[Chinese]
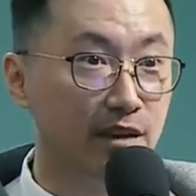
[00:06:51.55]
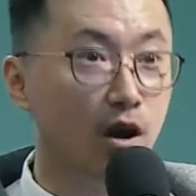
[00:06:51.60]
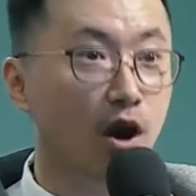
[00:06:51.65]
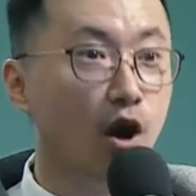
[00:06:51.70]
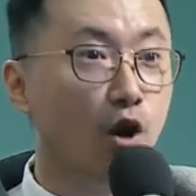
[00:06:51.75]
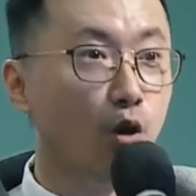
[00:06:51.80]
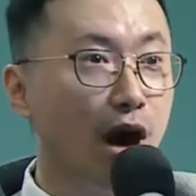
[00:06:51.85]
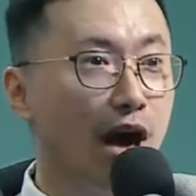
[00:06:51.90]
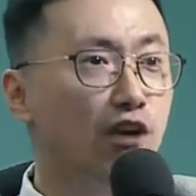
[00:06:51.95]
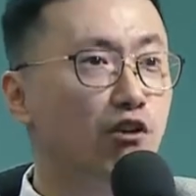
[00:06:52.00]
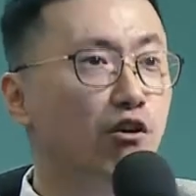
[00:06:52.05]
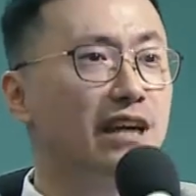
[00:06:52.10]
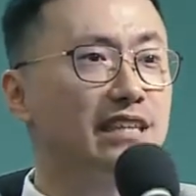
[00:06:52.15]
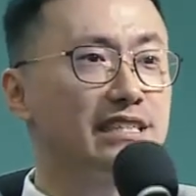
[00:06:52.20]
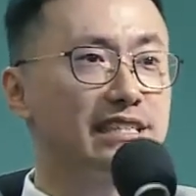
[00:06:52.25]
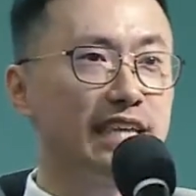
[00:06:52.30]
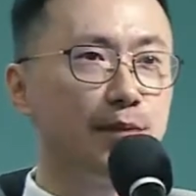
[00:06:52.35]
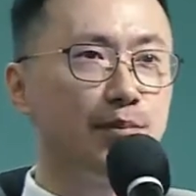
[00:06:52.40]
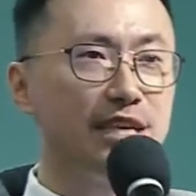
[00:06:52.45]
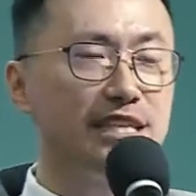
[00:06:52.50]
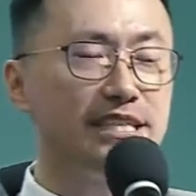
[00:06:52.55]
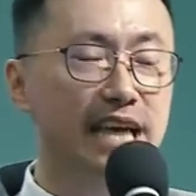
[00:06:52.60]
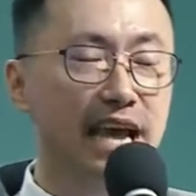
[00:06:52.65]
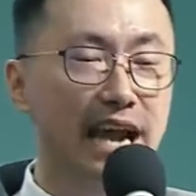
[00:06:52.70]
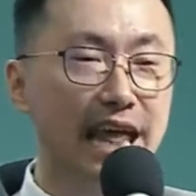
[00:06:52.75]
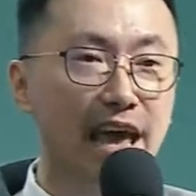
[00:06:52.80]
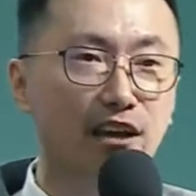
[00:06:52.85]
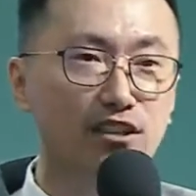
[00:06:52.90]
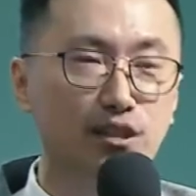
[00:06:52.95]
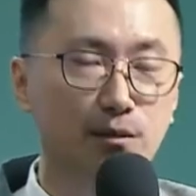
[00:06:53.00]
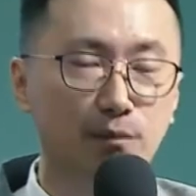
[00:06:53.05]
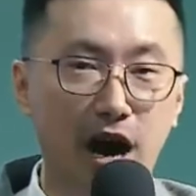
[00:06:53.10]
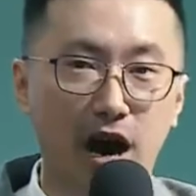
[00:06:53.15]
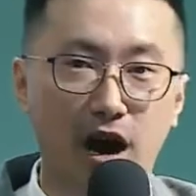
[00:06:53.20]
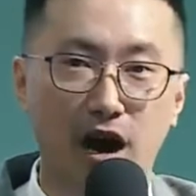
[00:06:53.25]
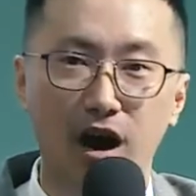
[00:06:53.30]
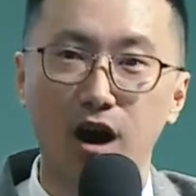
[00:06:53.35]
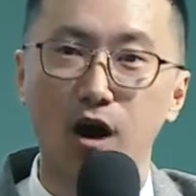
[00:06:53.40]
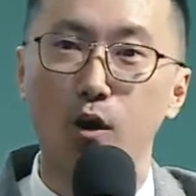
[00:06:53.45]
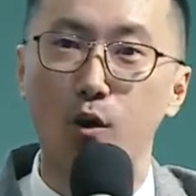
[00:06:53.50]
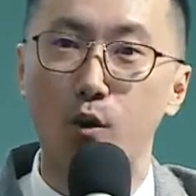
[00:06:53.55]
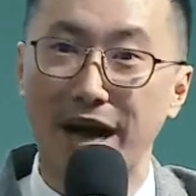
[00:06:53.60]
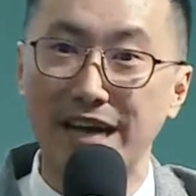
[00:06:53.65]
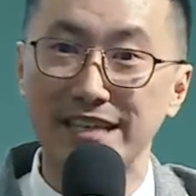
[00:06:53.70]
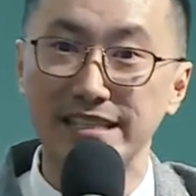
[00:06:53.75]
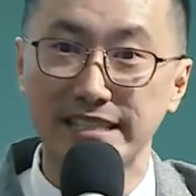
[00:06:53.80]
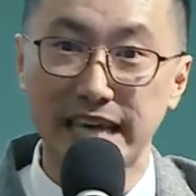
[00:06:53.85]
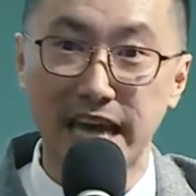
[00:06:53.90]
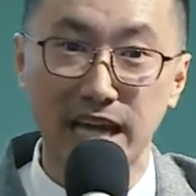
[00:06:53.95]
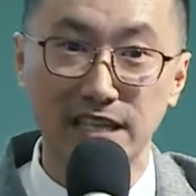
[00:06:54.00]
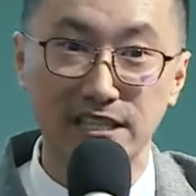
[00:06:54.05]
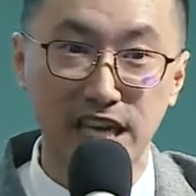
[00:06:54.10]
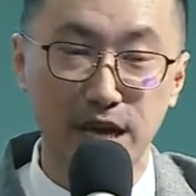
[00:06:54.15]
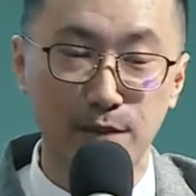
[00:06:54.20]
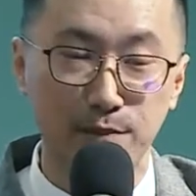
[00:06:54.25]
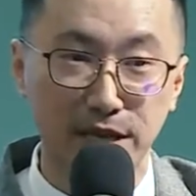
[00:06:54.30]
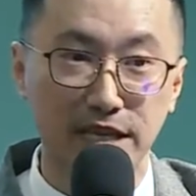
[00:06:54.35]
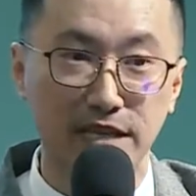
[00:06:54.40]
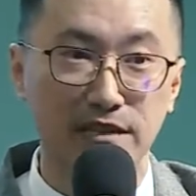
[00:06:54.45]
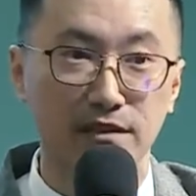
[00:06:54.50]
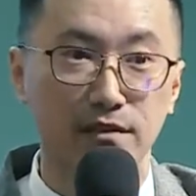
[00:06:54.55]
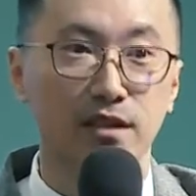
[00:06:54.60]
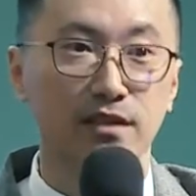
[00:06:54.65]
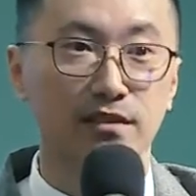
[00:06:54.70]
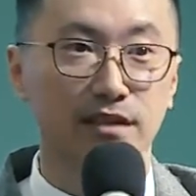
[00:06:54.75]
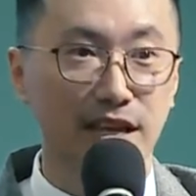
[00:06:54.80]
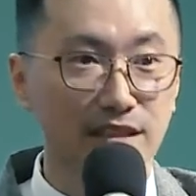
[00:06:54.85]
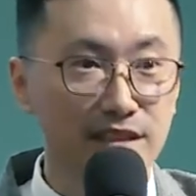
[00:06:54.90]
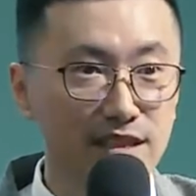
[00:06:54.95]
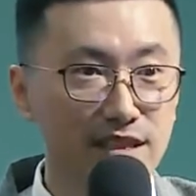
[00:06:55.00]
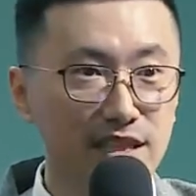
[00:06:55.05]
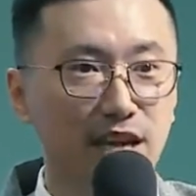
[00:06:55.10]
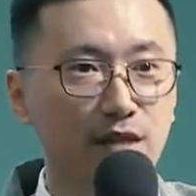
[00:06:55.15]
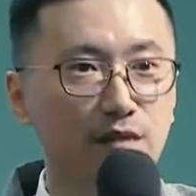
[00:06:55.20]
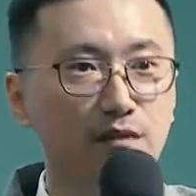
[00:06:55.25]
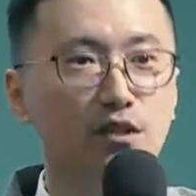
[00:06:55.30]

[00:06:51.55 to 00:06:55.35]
王冠阶聘下来要什么？王家阶聘等等。